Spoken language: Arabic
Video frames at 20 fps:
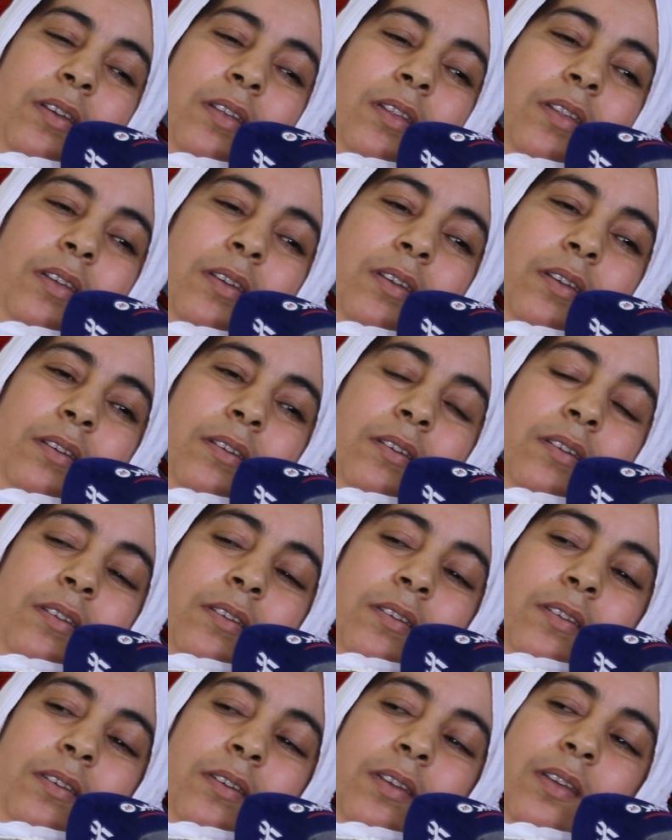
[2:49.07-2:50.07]
قال لي
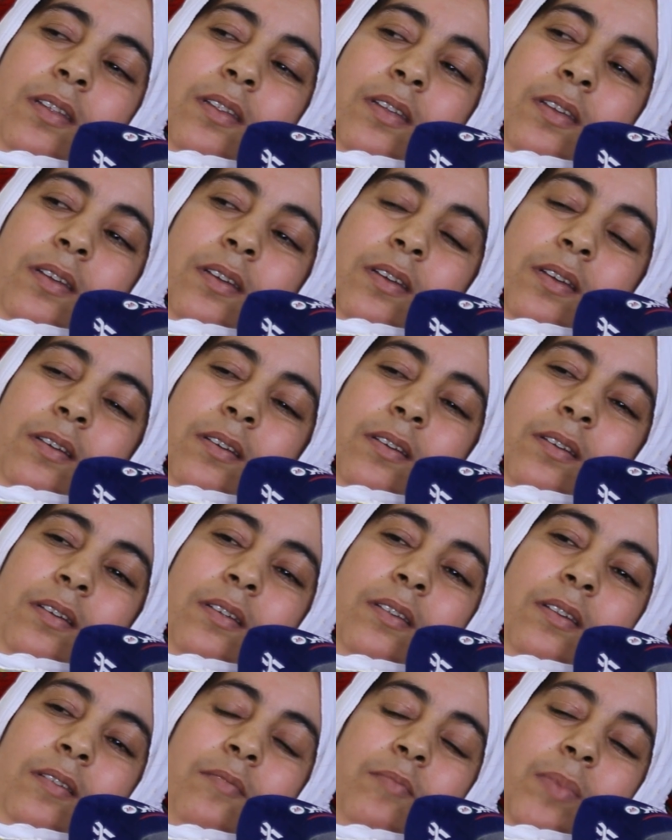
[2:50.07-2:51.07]
قال لي
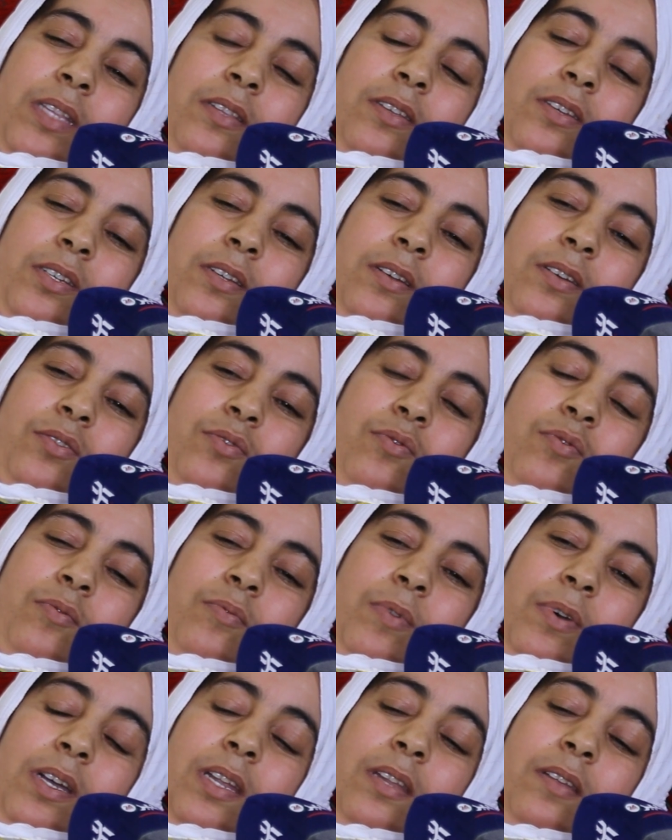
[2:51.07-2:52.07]
انا ما عنديش
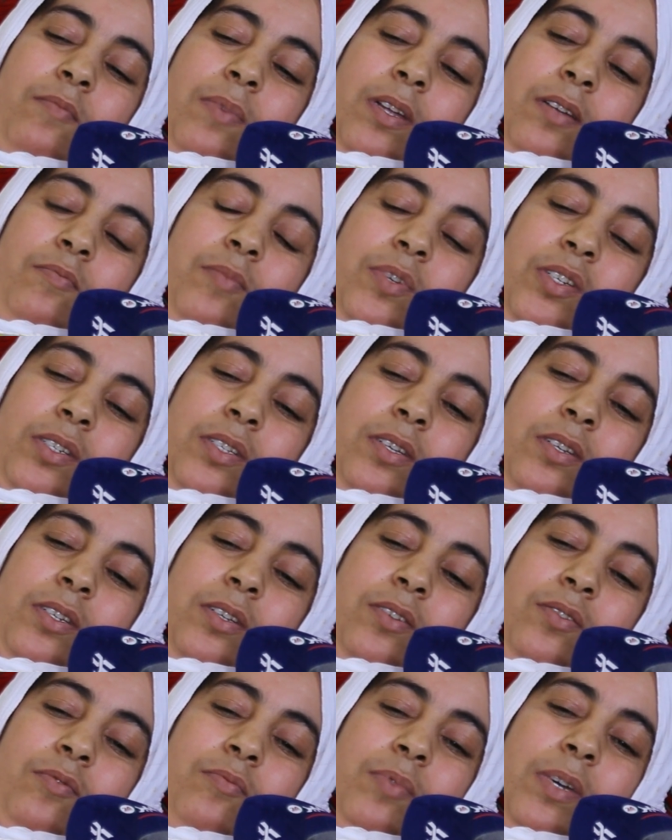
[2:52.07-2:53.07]
الكتوبه قال لي ماك ما
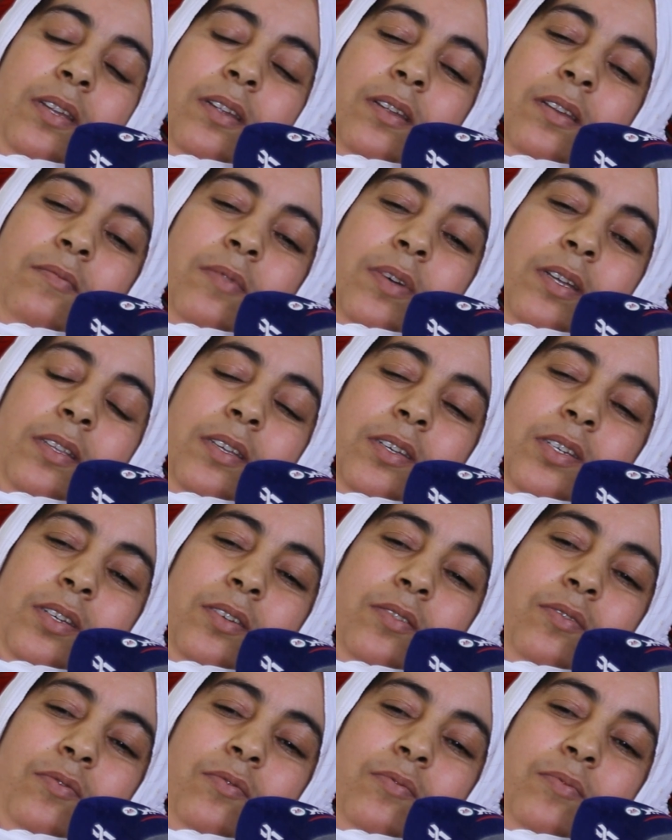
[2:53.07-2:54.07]
جيتيش الكتوبه قال لي انا ما
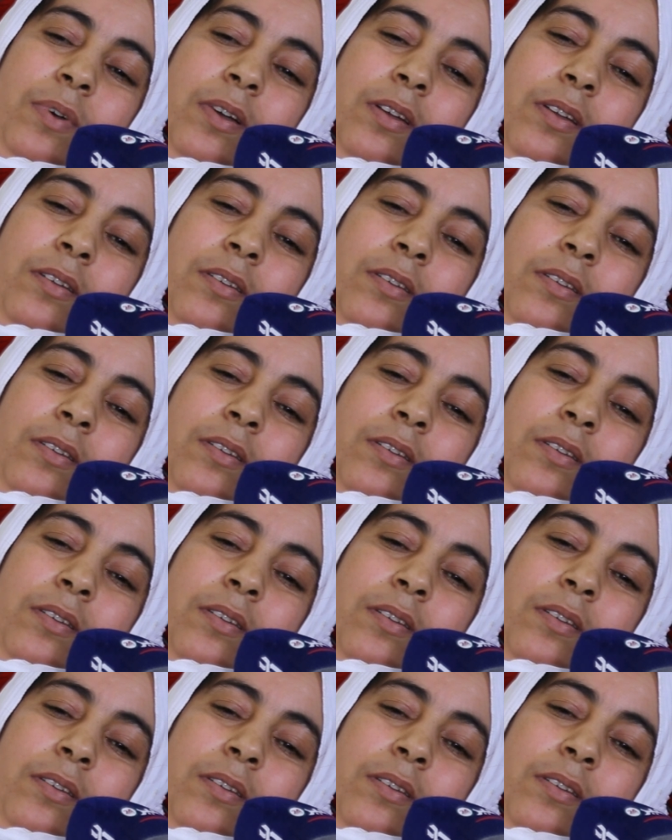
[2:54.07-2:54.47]
عنديش كتوبه